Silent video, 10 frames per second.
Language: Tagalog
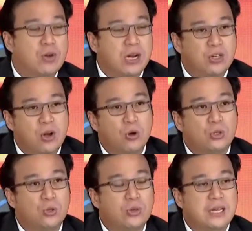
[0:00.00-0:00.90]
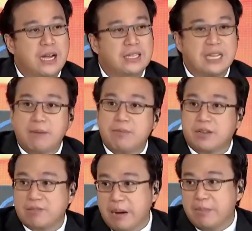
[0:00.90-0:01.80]
you can go to the
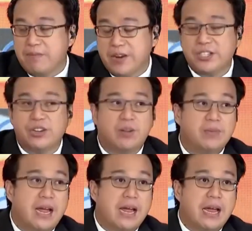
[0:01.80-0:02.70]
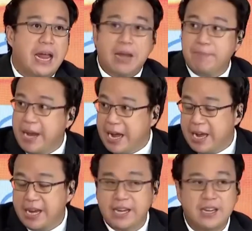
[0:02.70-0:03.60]
Cybercrime Division of the
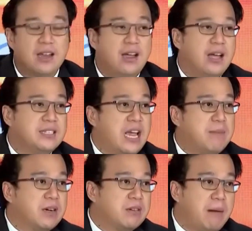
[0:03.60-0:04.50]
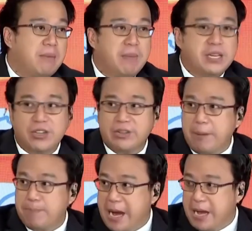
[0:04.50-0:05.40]
NBI, Cybercrime
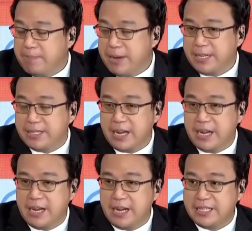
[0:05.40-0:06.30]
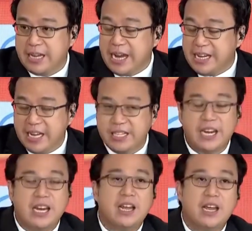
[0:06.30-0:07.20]
Division ng PNP sa, sa
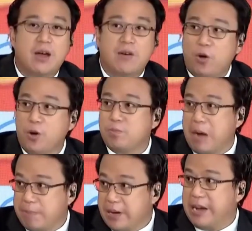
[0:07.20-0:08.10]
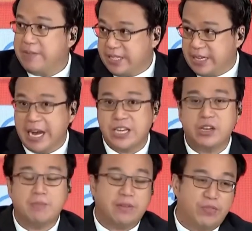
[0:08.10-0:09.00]
CIDG for proper
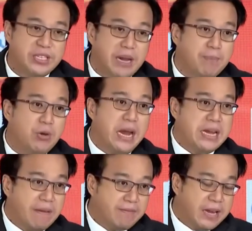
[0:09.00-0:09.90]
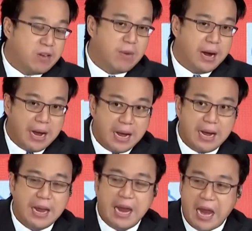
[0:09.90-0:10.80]
investigation. But for example, enough na yung
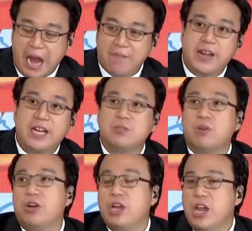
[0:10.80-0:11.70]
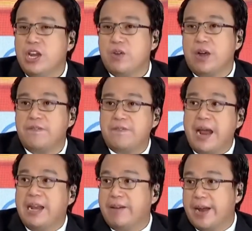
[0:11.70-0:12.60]
mga evidence mo, you can
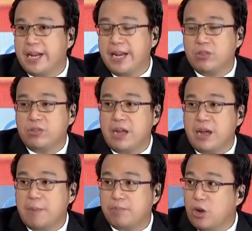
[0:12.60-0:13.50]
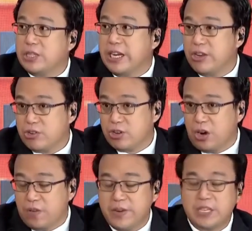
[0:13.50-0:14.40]
file directly to the prosecutor
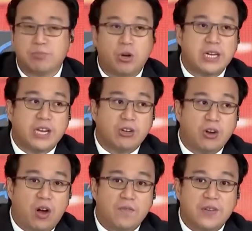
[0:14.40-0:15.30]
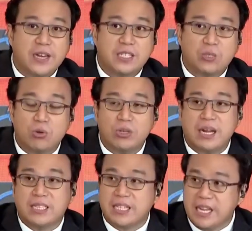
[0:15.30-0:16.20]
office. Prosecutor office to
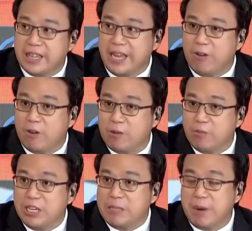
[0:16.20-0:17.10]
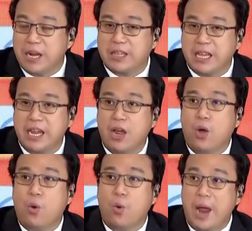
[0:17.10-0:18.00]
the city or municipality
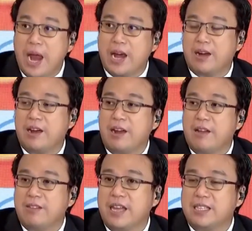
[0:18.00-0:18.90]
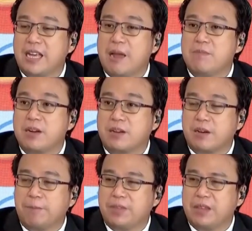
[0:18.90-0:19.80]
where the
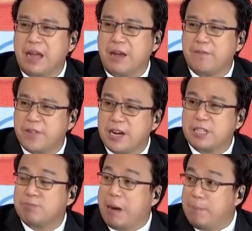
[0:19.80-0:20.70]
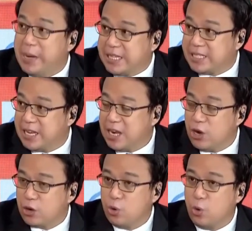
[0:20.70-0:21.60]
cyber, the first published,
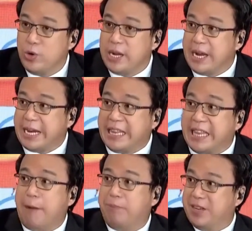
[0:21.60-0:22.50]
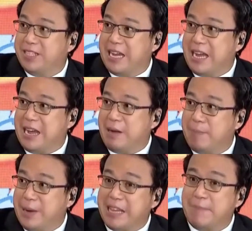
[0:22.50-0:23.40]
kung unang nakita
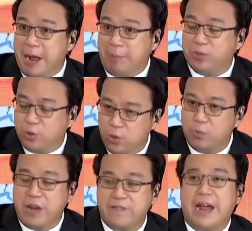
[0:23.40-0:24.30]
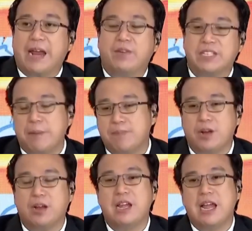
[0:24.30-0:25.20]
sa biktima, doon mo i-file. For
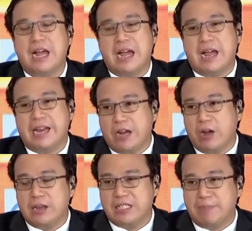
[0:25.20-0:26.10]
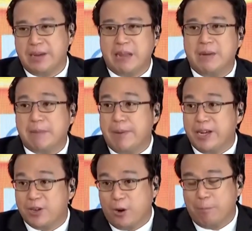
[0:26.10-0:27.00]
example, uh, ikaw, si biktima si
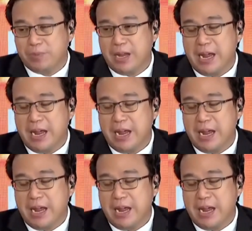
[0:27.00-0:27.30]
Pedro.